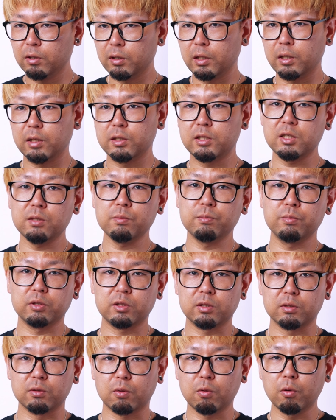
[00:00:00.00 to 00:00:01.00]
え人
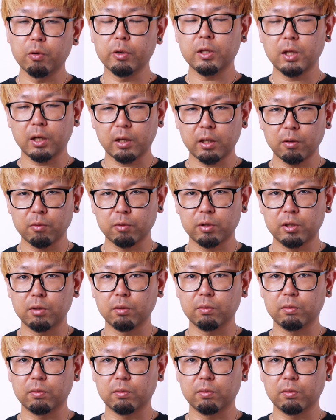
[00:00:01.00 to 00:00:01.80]
物の声だけを拾っ